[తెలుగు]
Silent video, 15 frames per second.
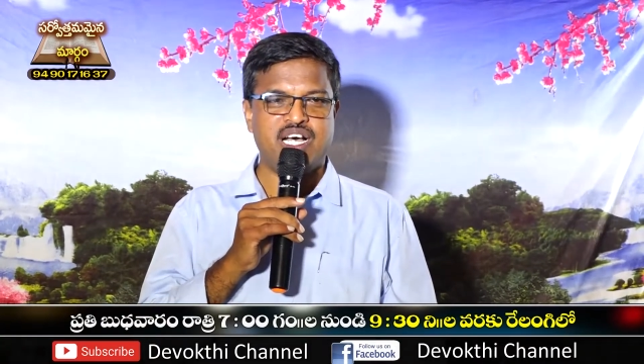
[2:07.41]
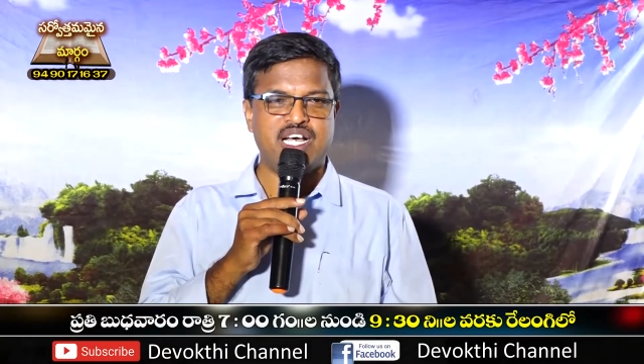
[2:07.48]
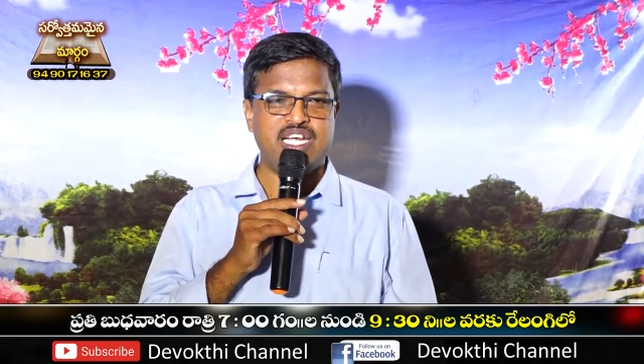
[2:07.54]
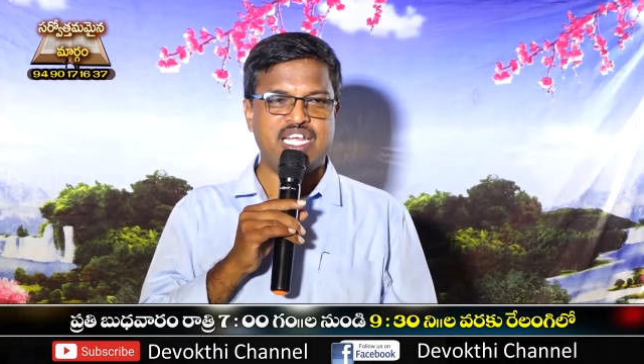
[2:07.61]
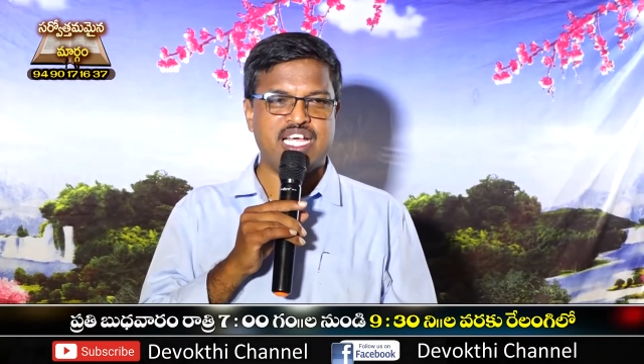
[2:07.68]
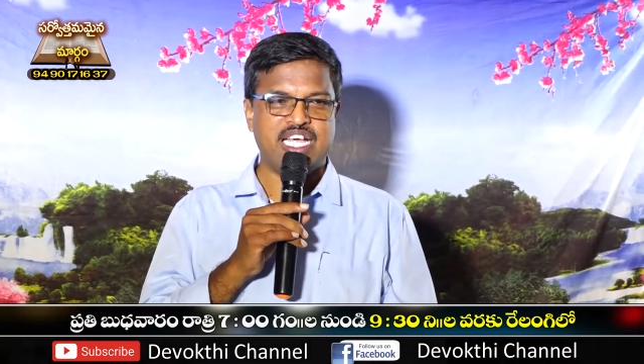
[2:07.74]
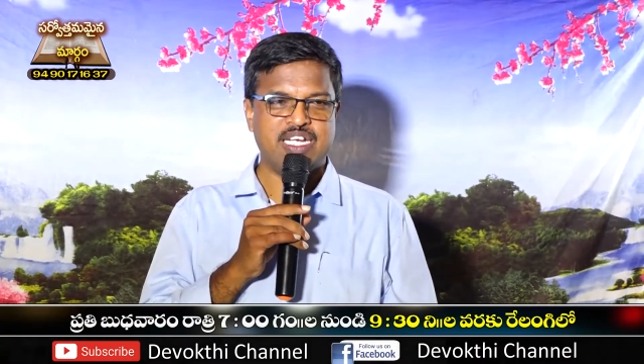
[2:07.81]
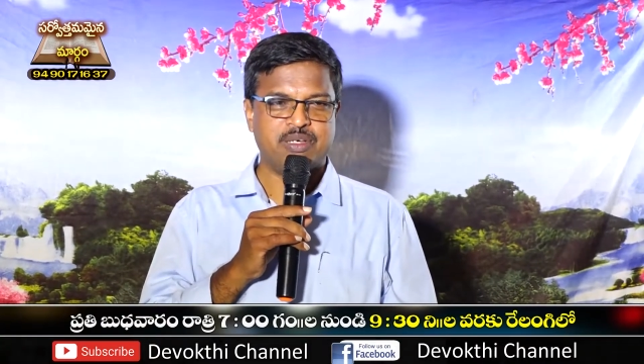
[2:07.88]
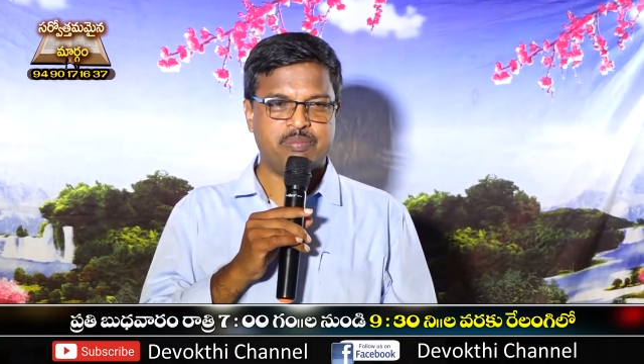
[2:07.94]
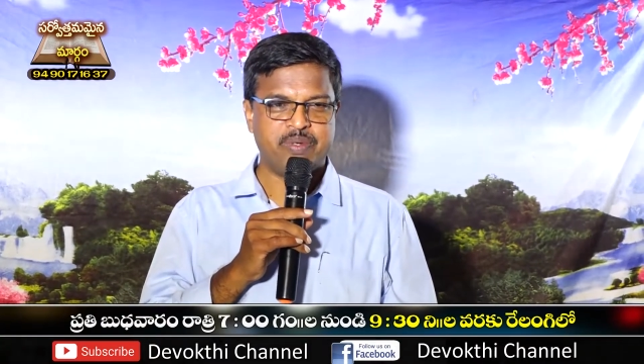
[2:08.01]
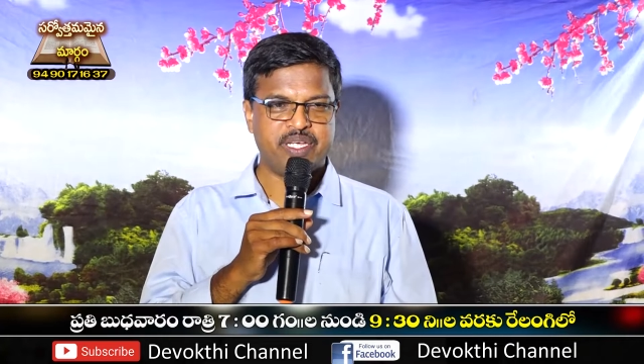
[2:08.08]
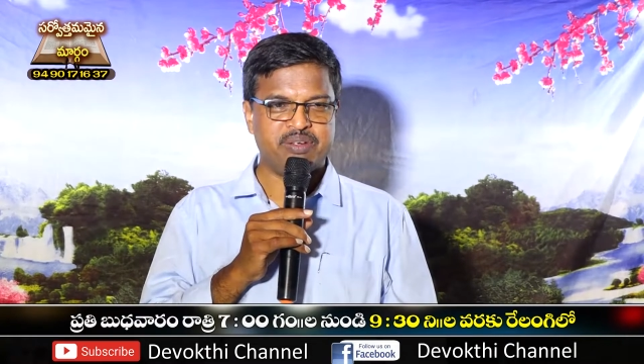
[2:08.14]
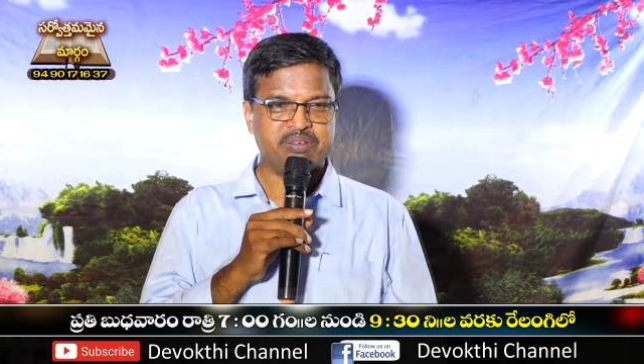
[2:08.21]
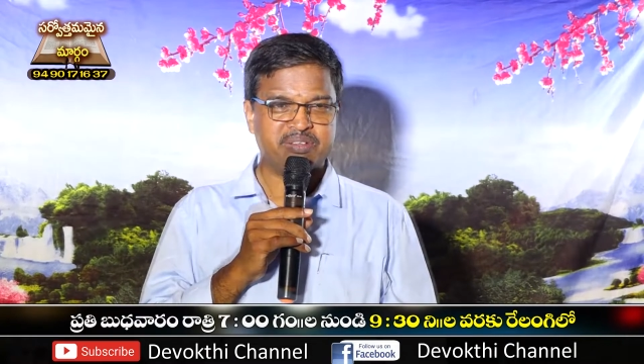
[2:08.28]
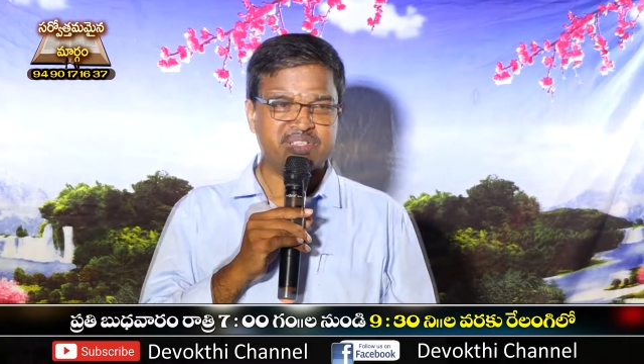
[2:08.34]
అని ఆయనకు
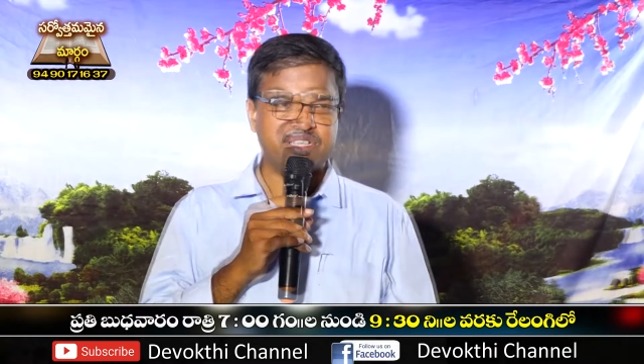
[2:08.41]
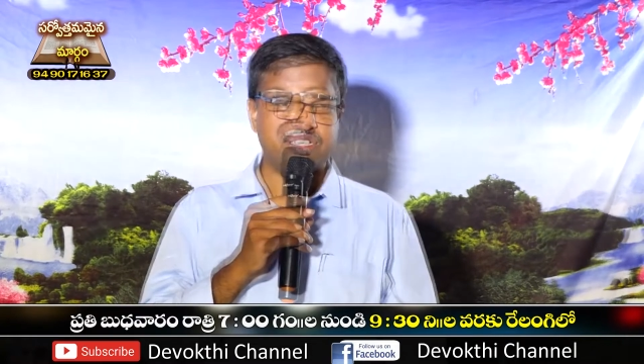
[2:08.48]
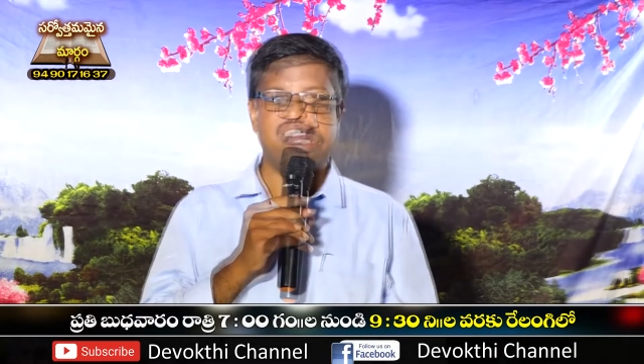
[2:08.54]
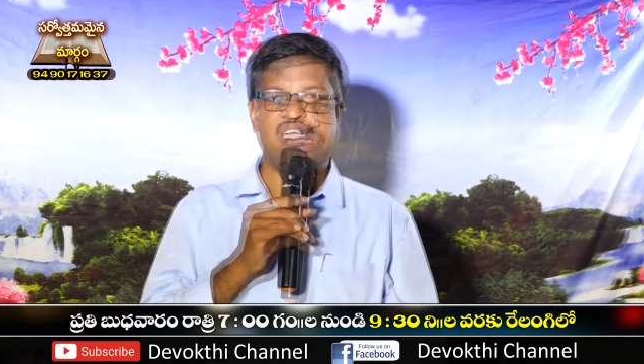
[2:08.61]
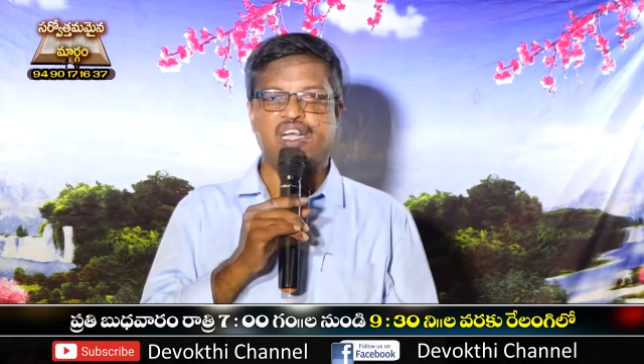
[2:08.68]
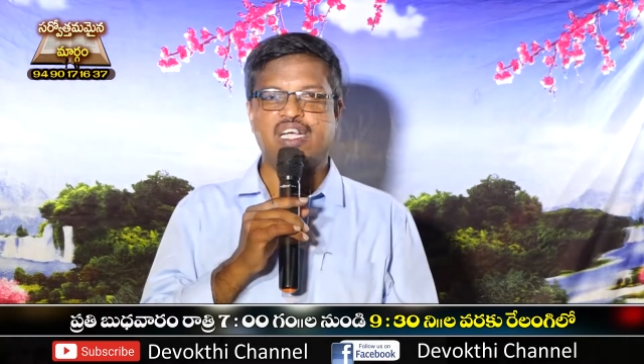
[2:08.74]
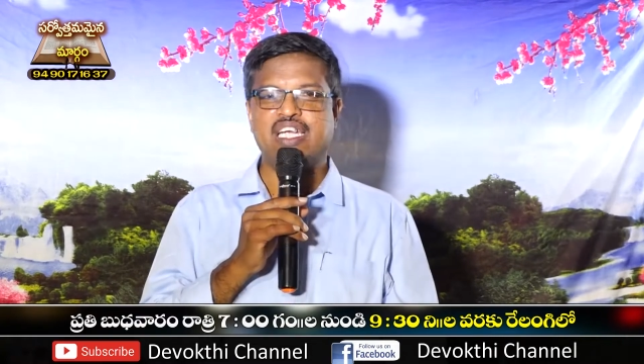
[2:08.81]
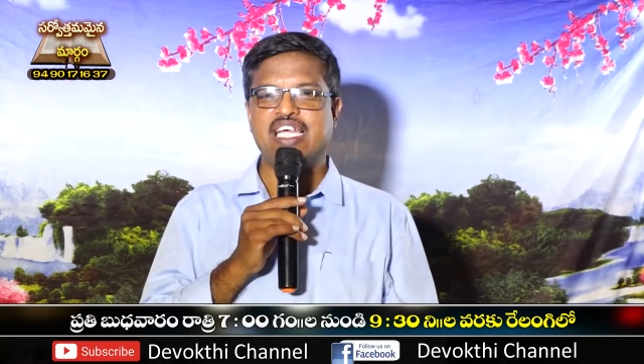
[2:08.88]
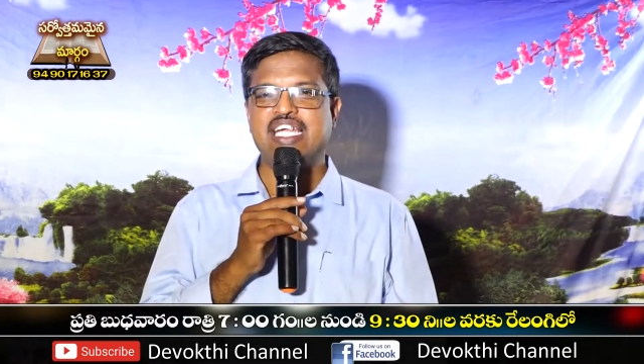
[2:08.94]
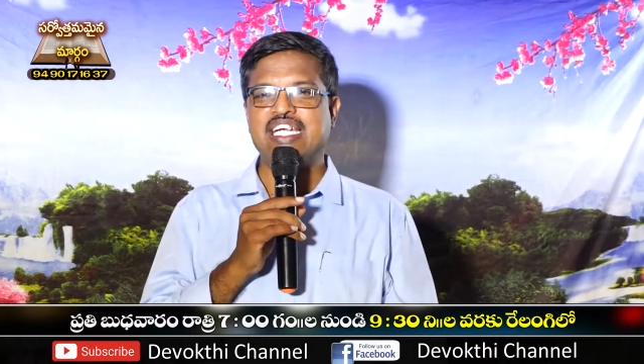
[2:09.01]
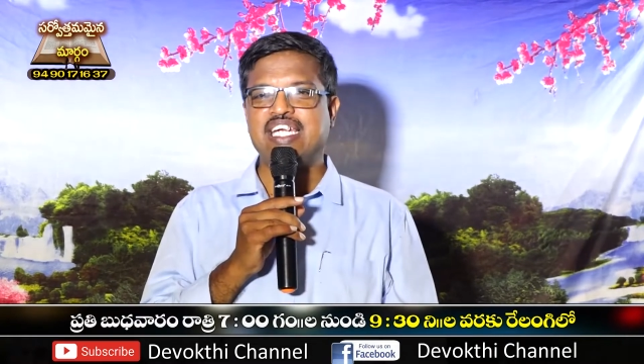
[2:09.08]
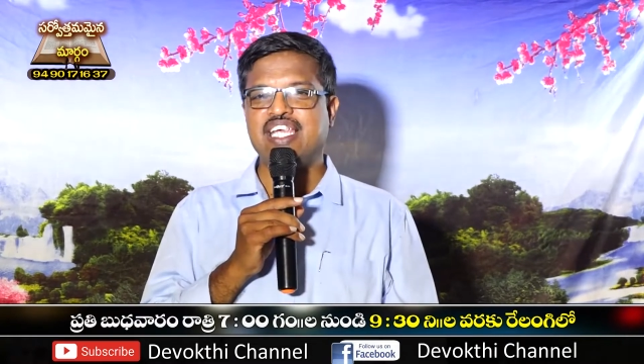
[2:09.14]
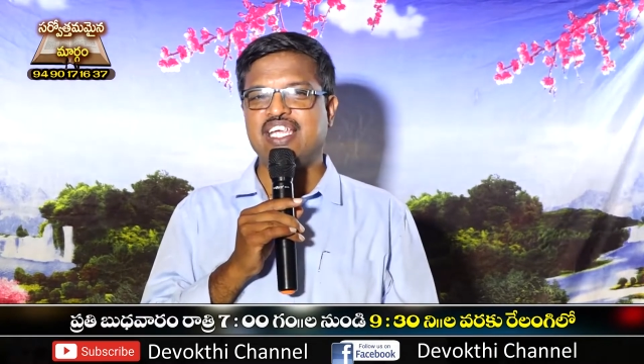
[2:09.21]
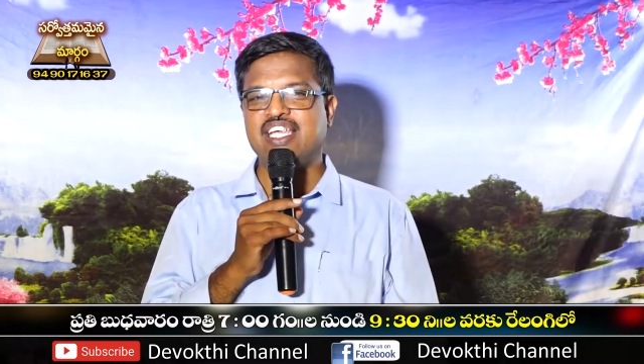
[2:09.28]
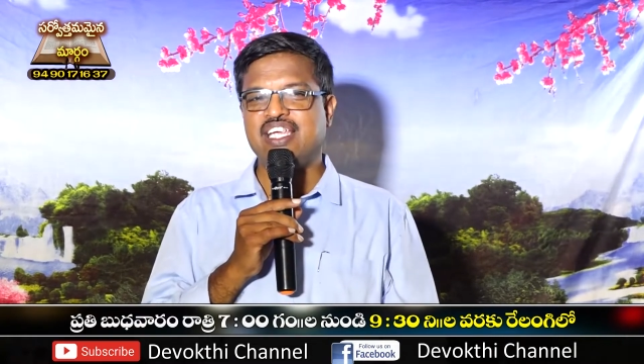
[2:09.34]
పేరు అంటే
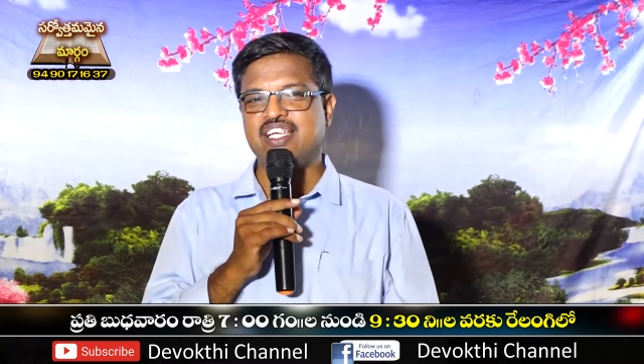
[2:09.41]
ఏంటి